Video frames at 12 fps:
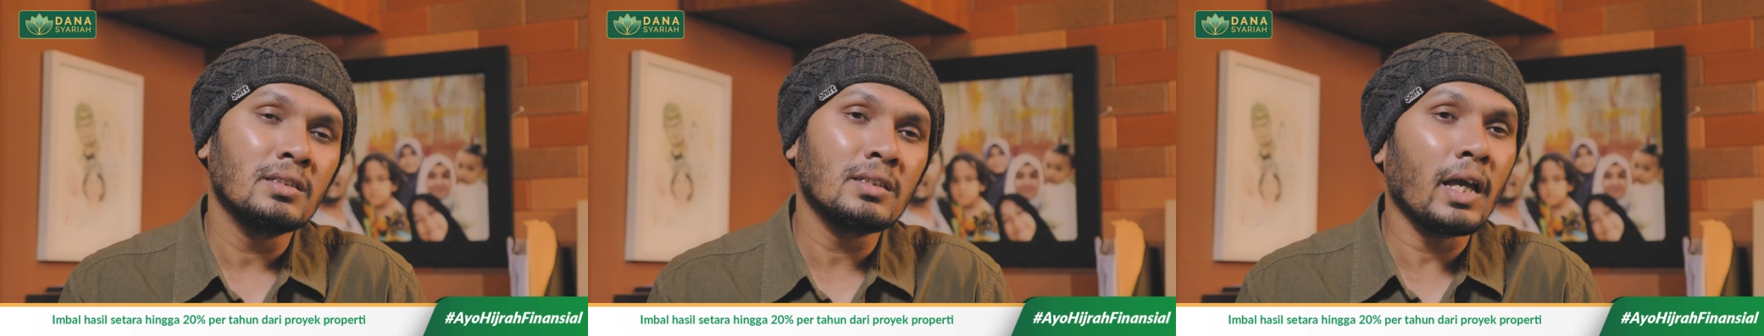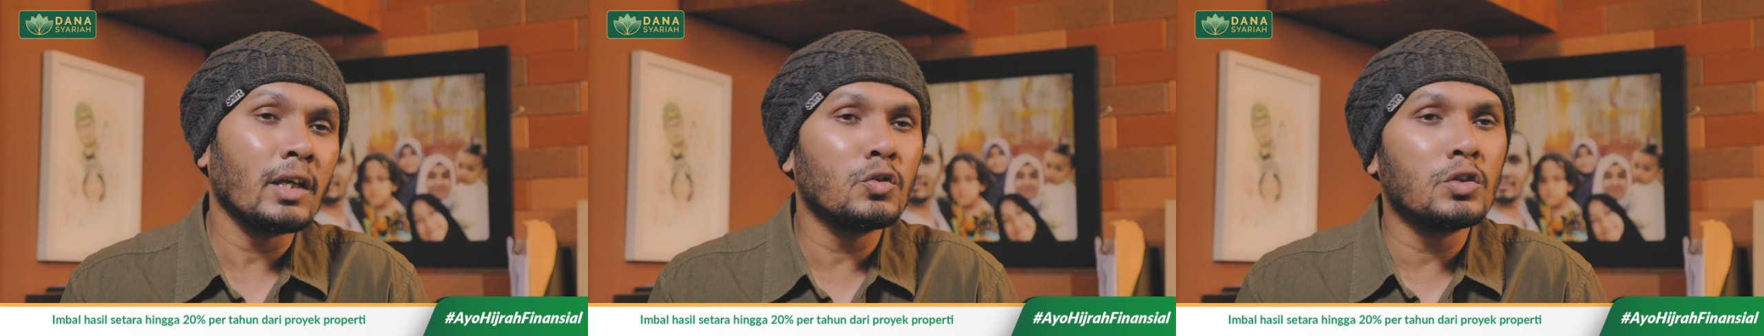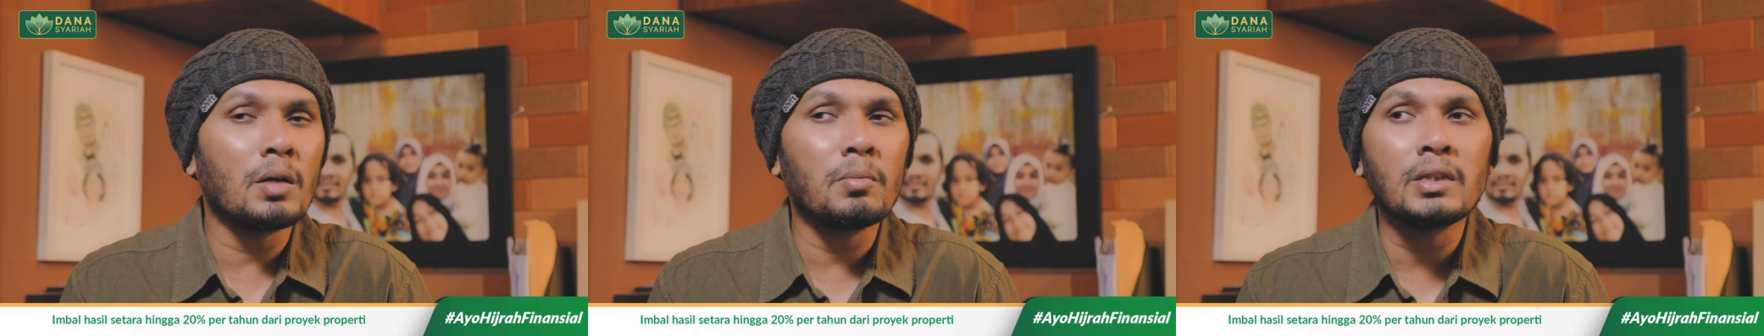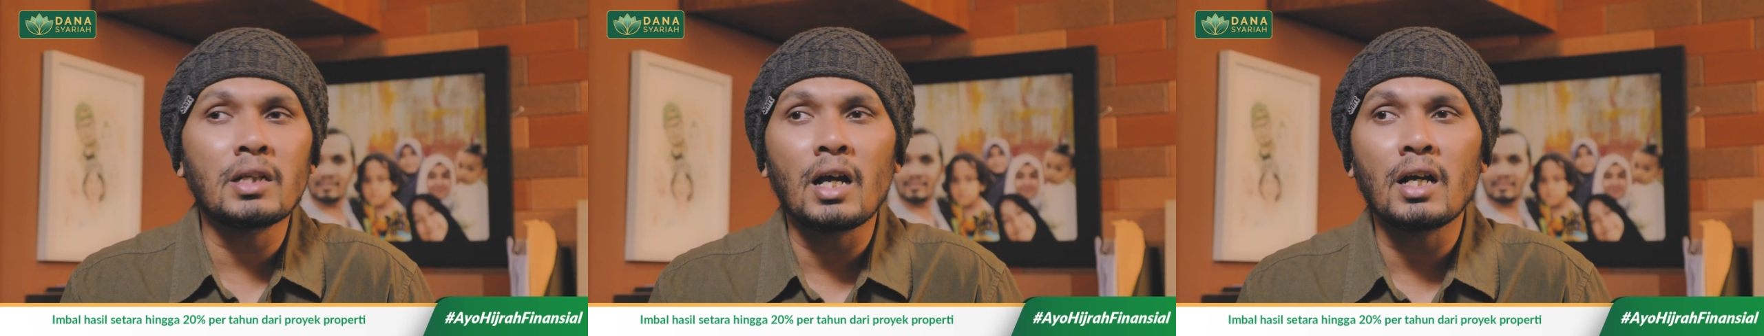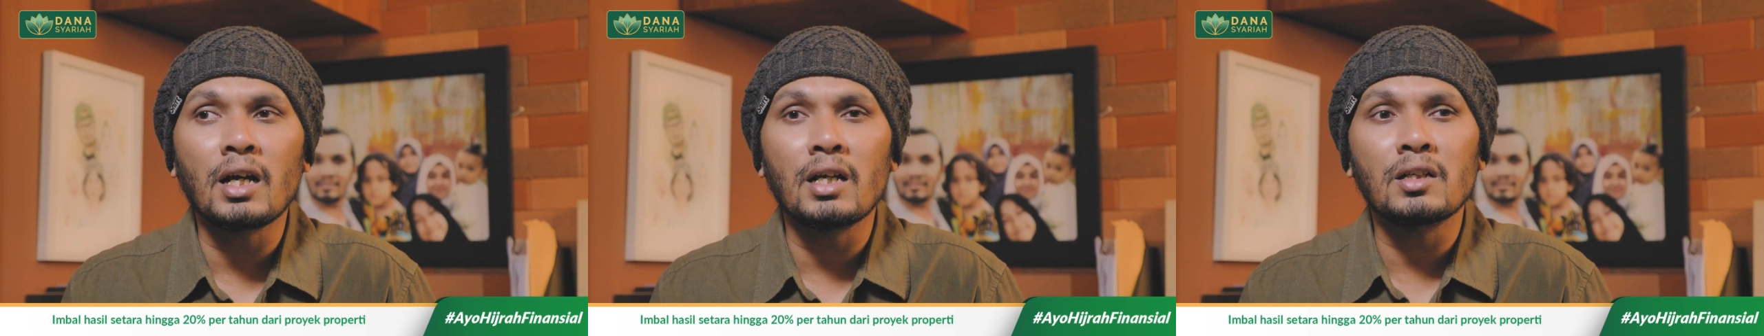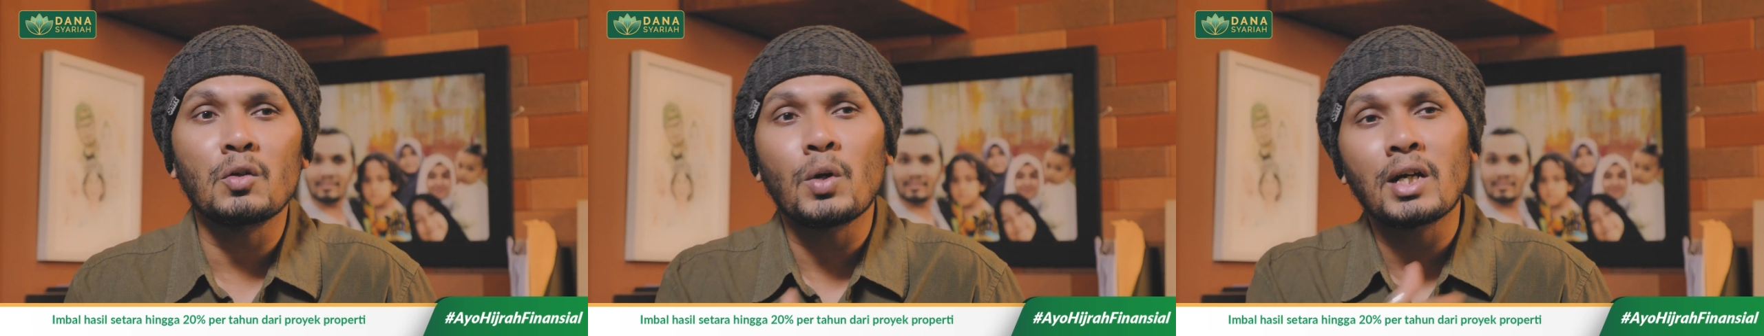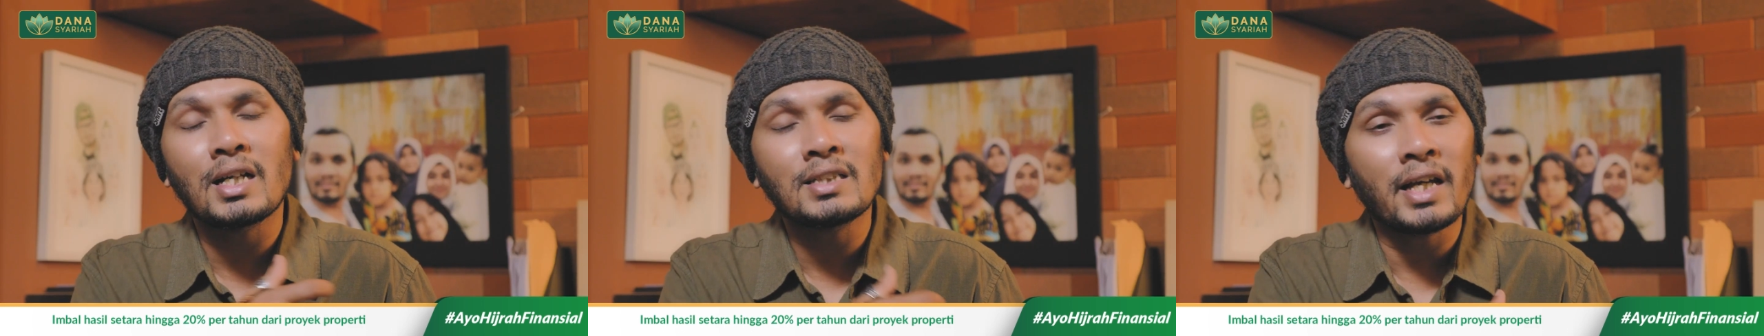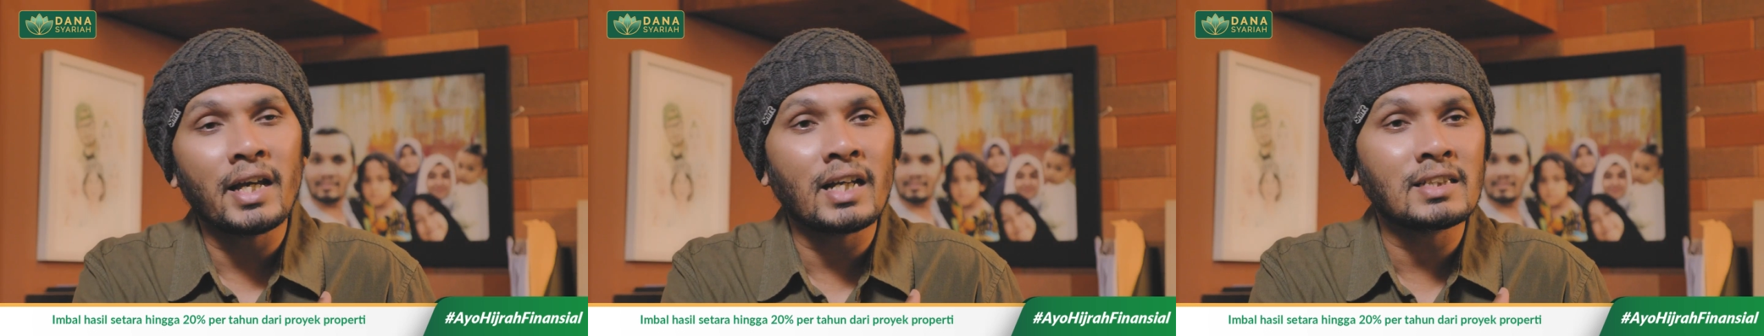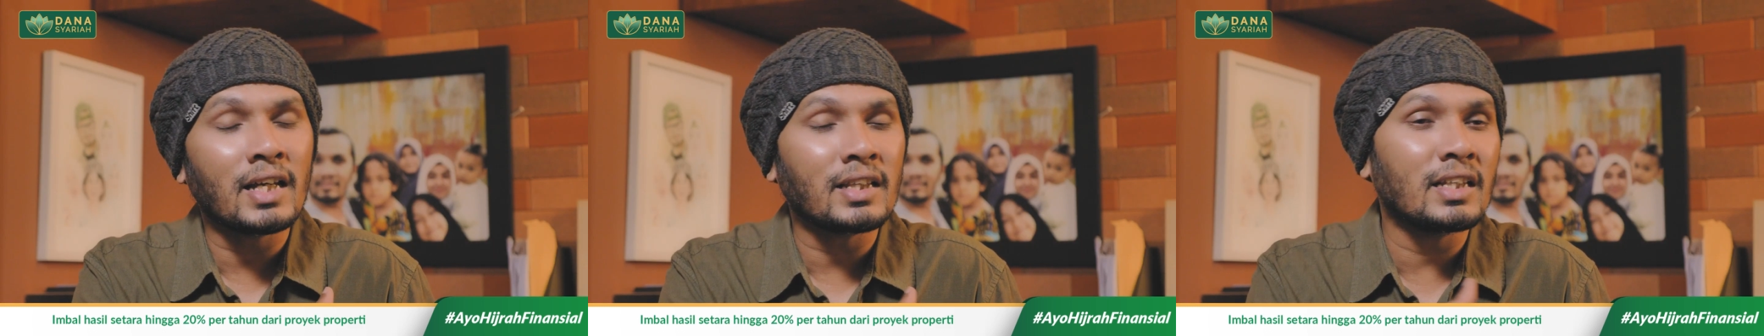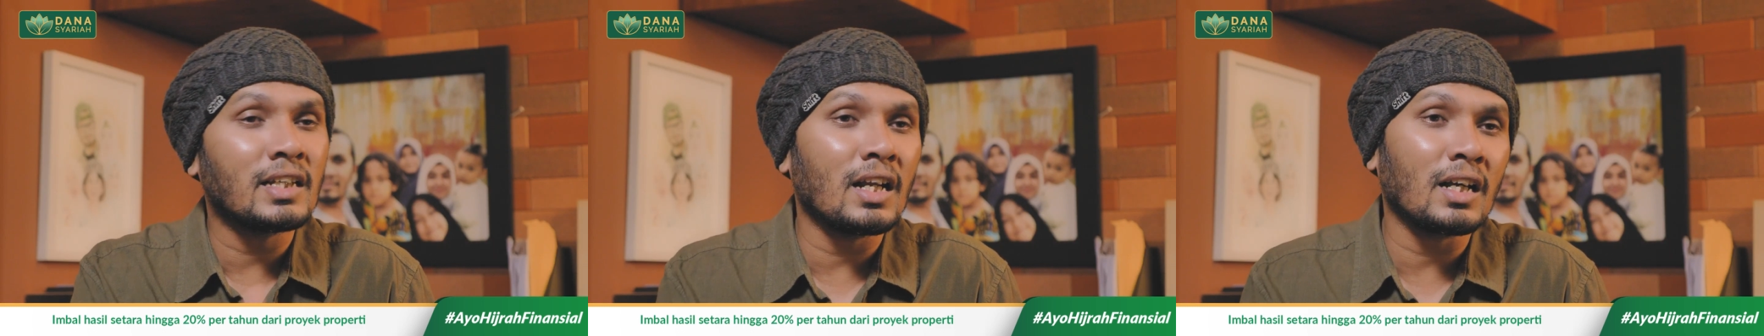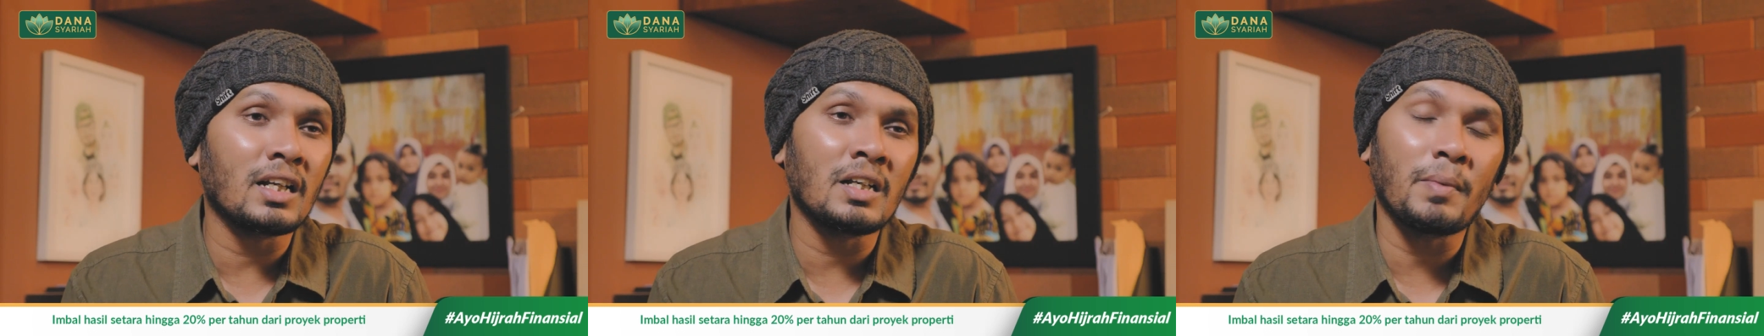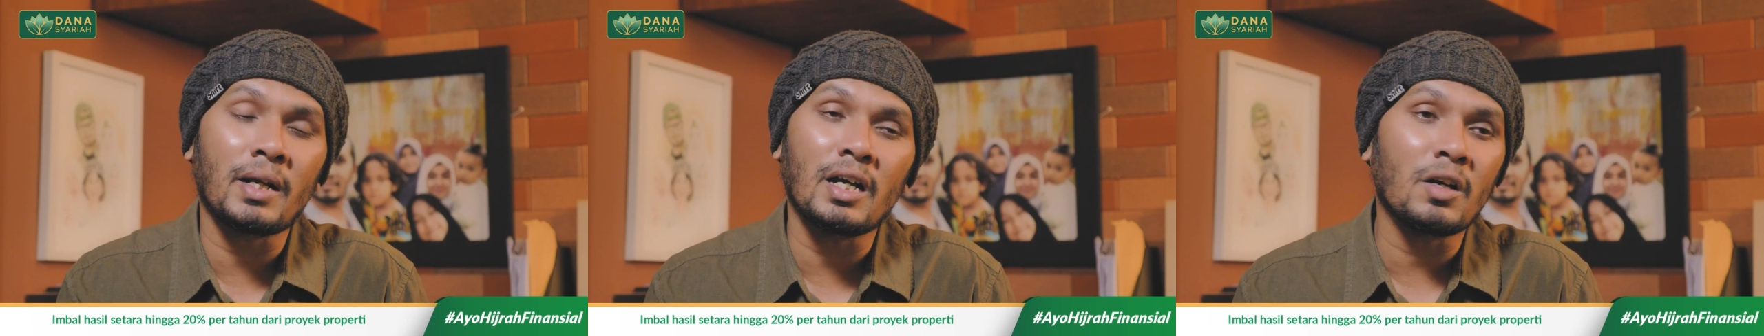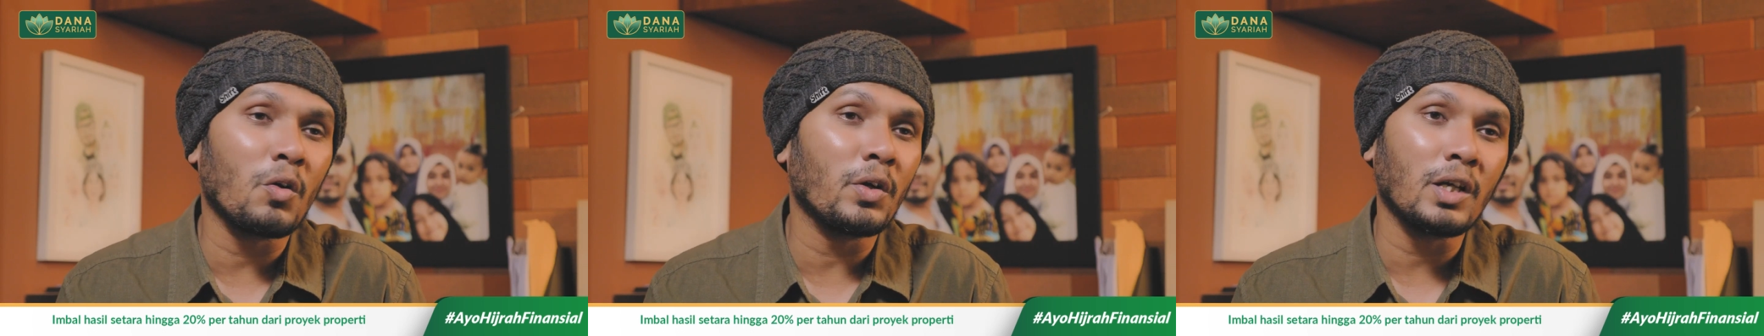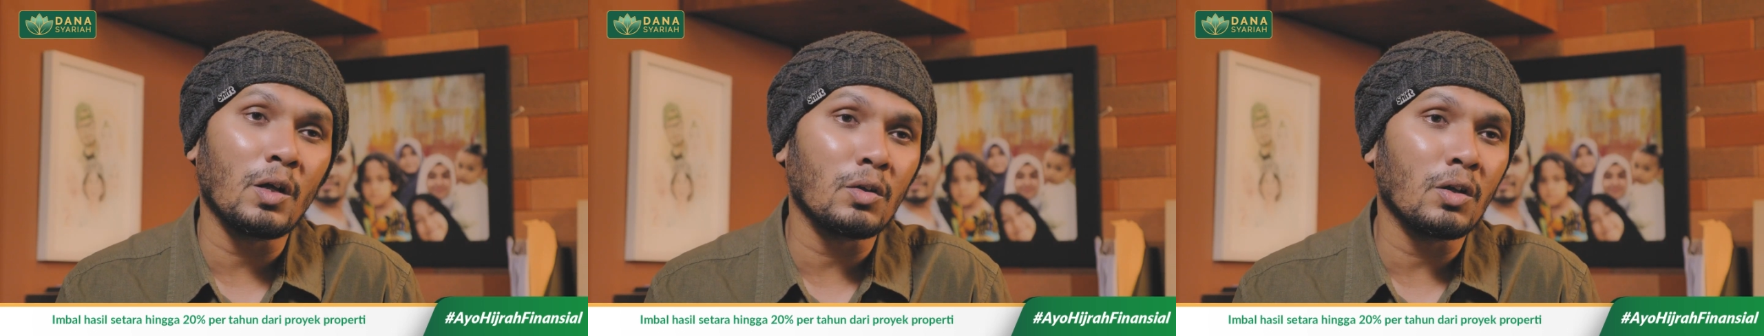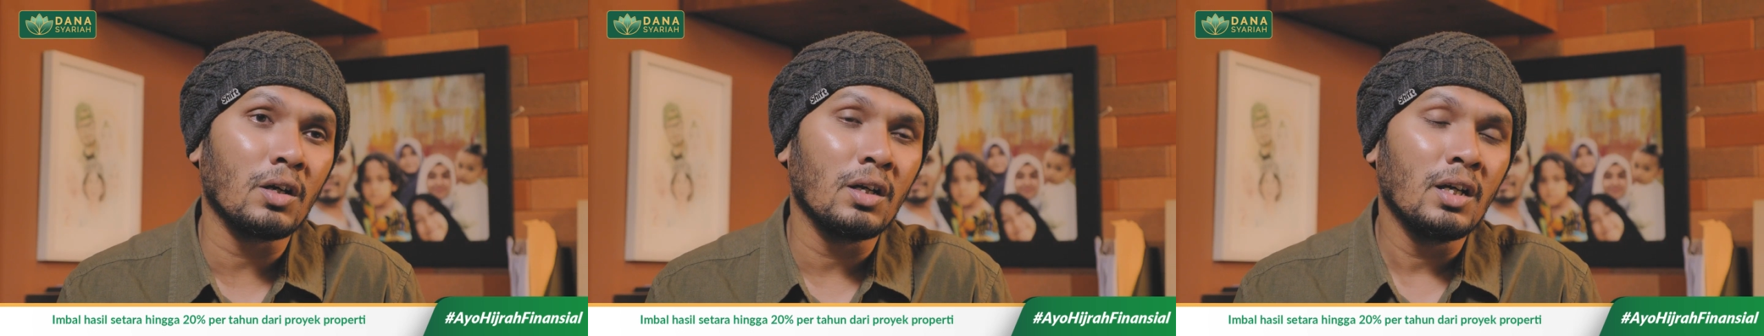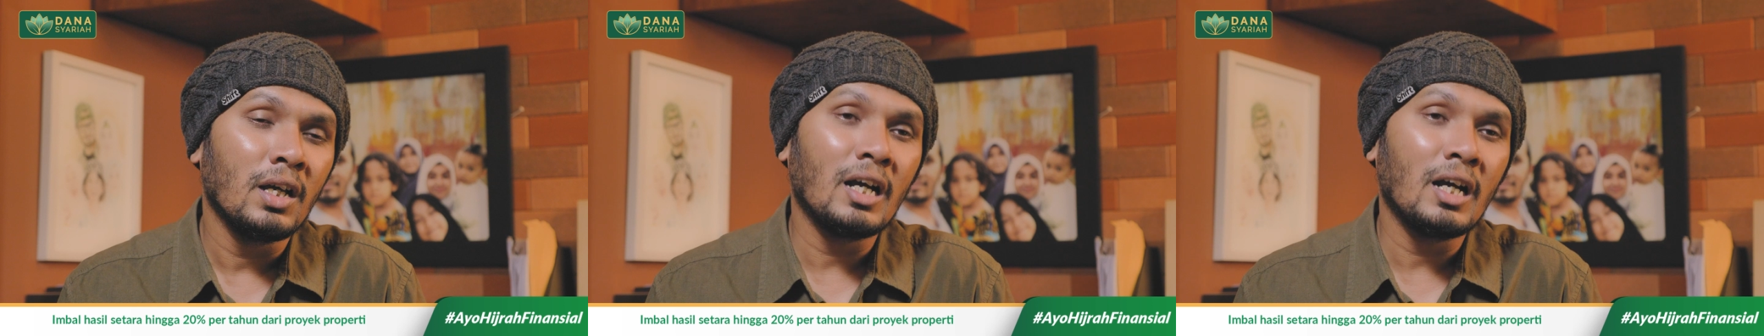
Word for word: Saya juga menyerahkan keluarga saya yang saya tinggalkan kepada Engkau ya Allah.